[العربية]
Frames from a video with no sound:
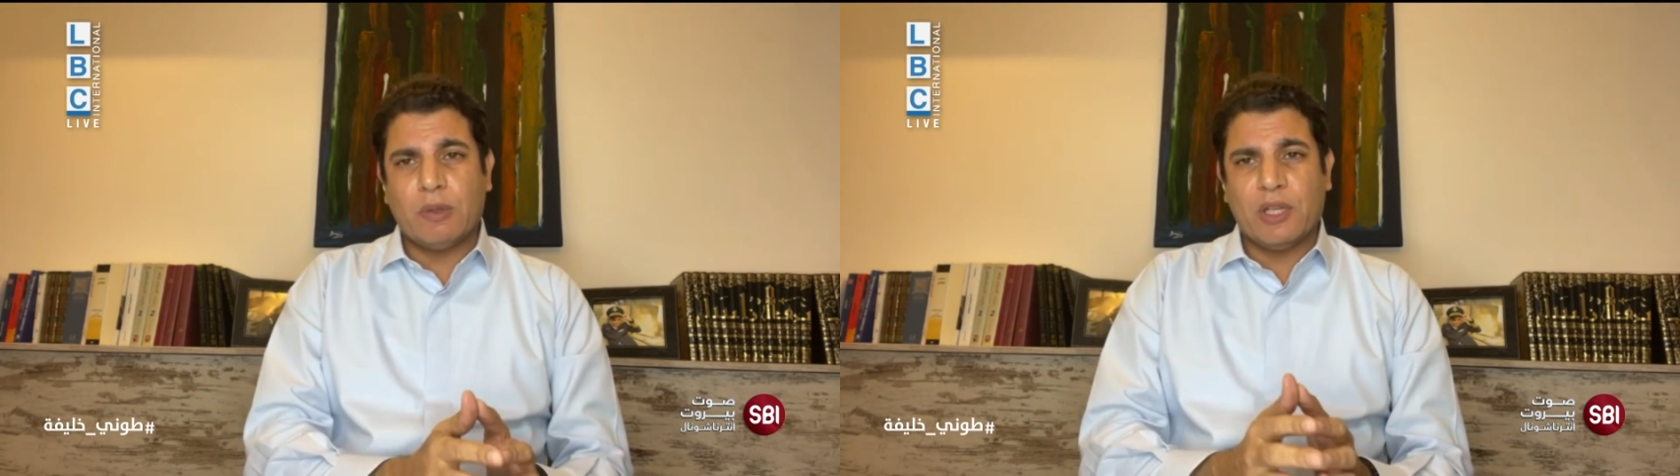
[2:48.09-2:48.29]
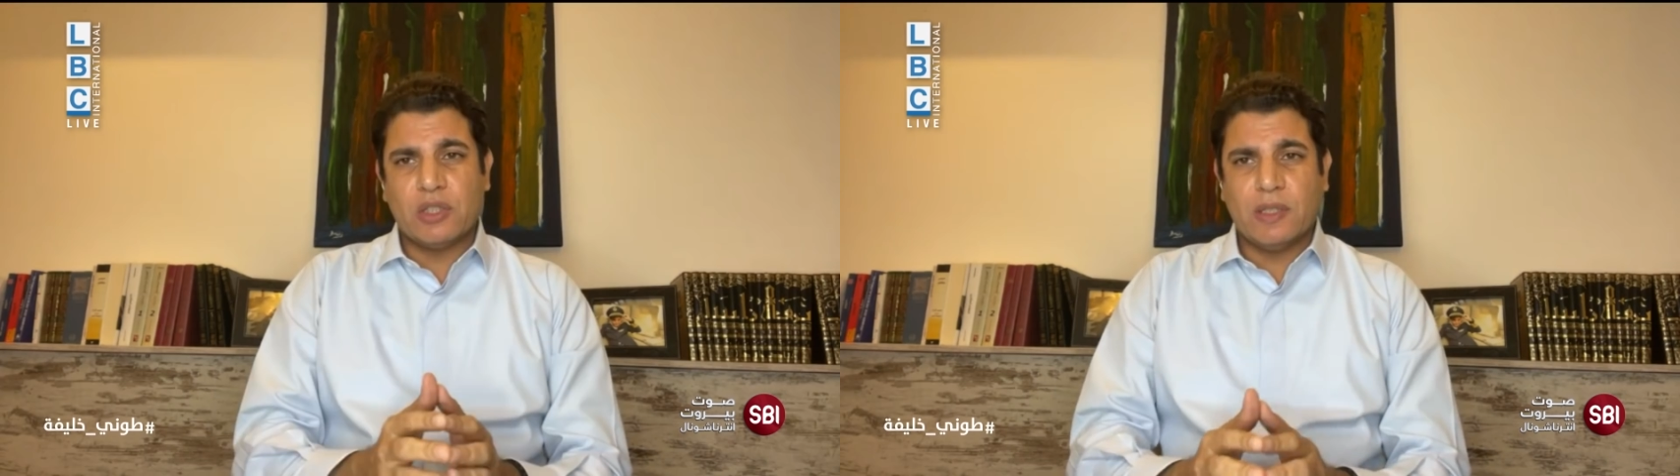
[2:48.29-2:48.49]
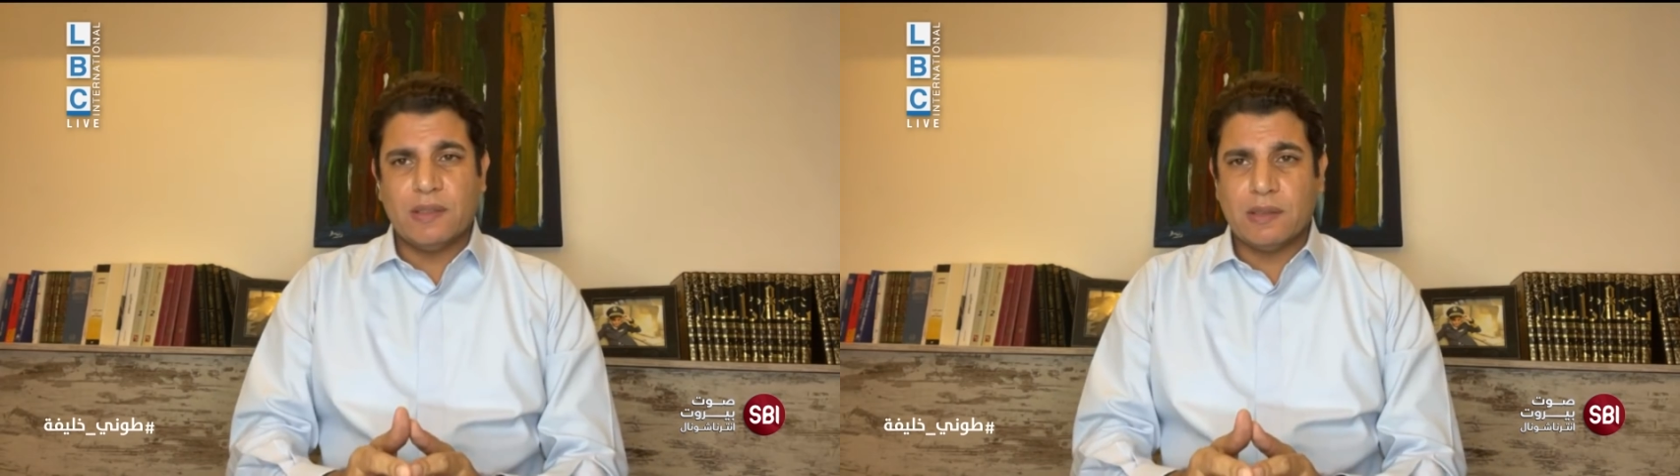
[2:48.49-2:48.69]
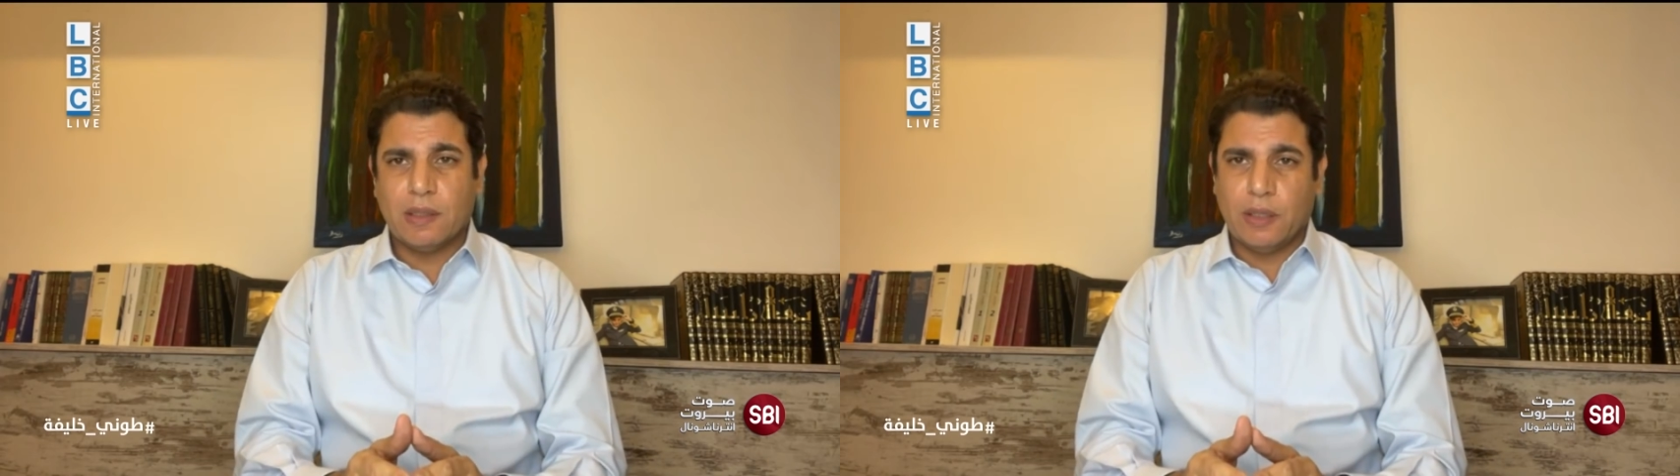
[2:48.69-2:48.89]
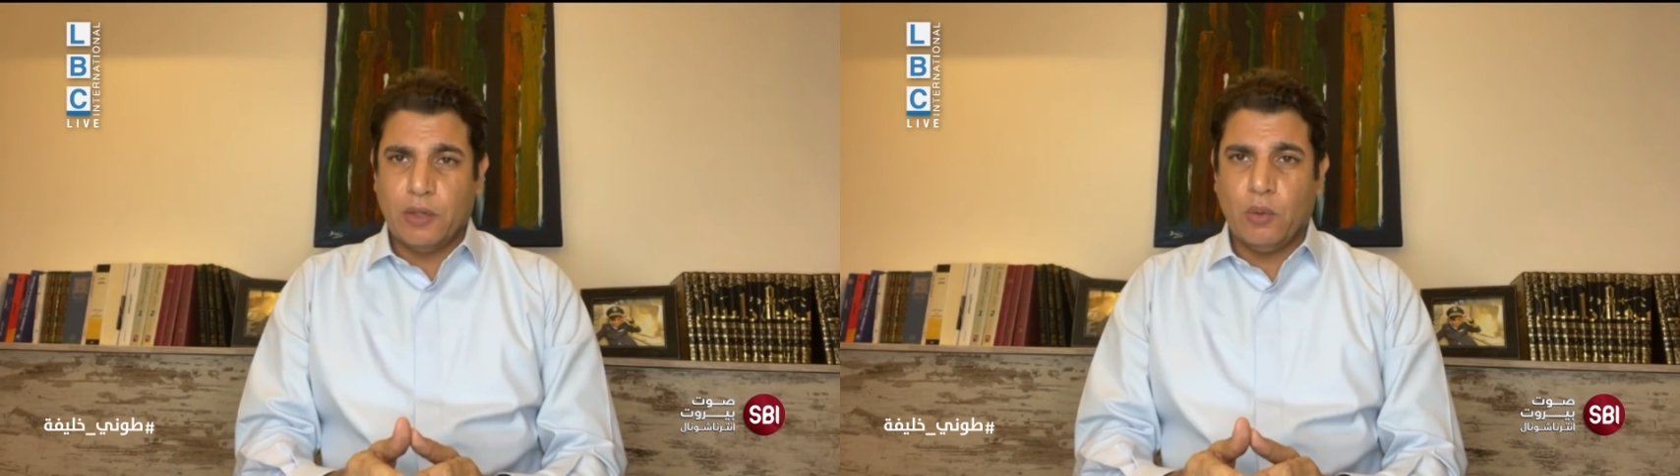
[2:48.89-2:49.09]

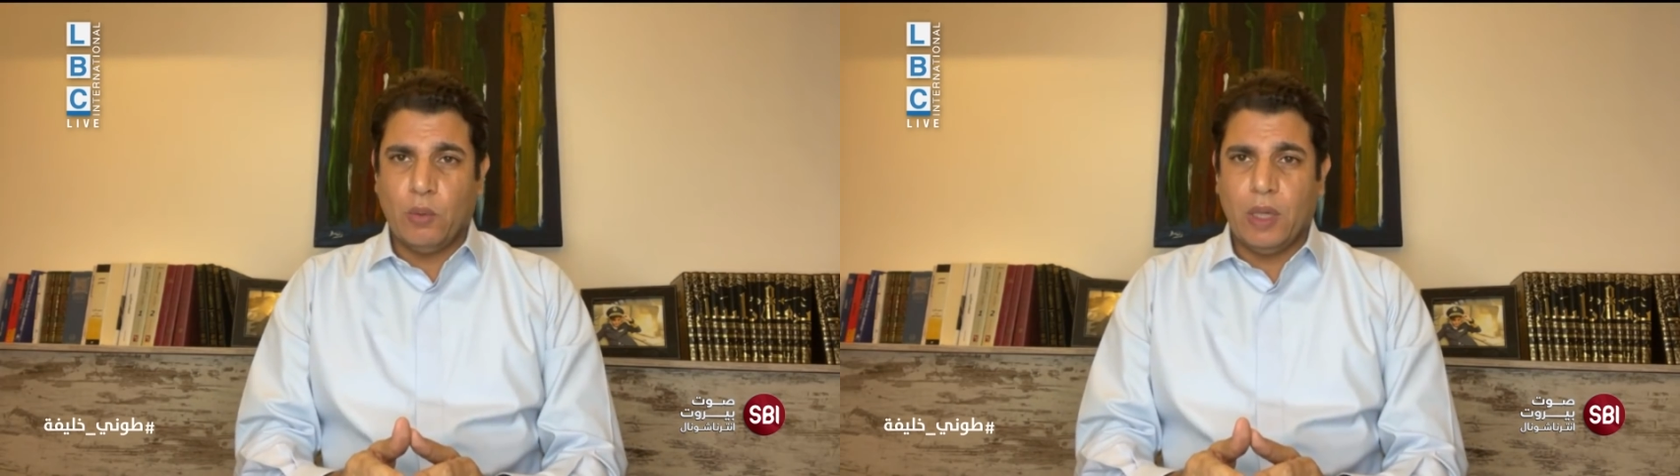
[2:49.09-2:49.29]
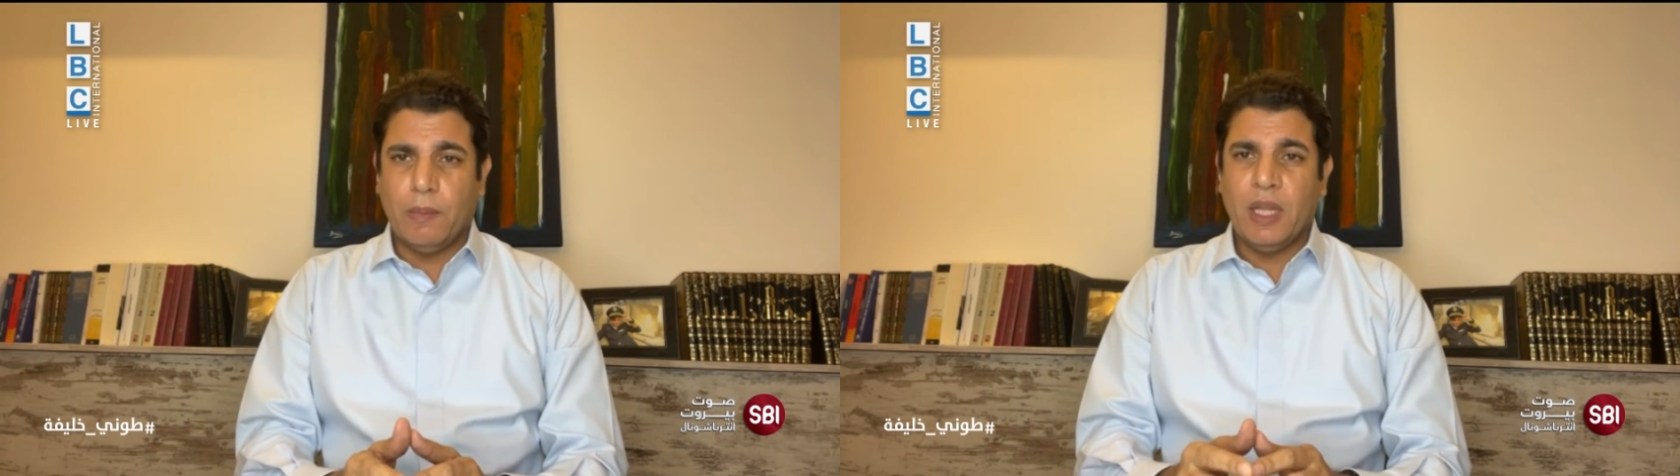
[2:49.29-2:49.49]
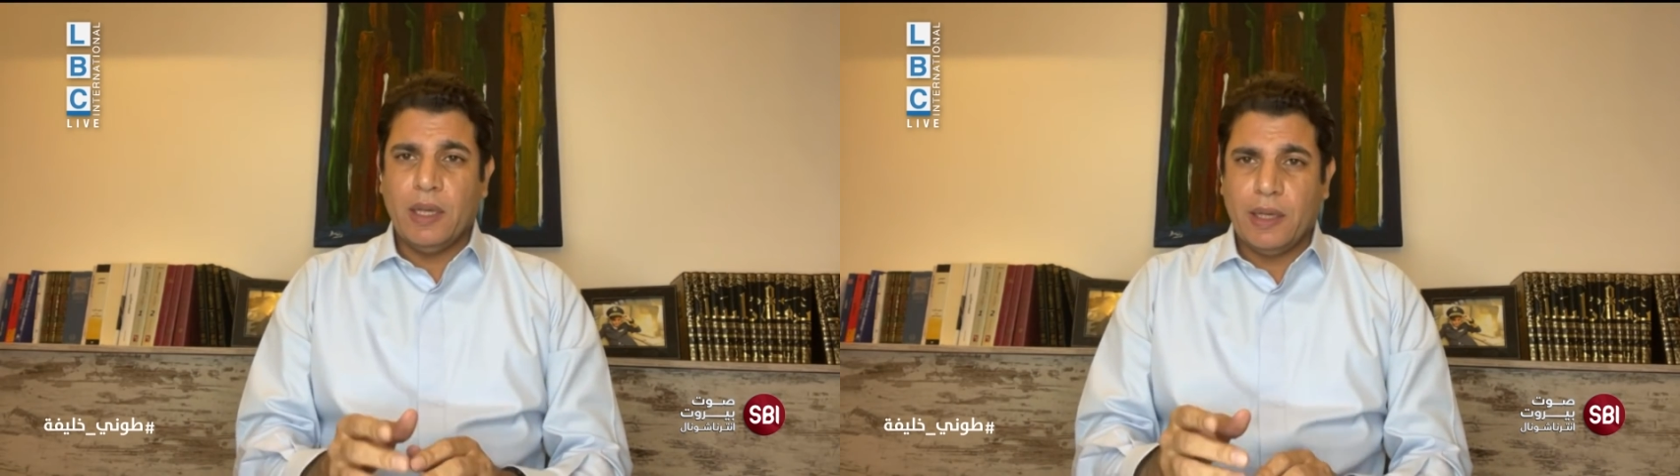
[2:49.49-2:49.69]
بمجلس النواب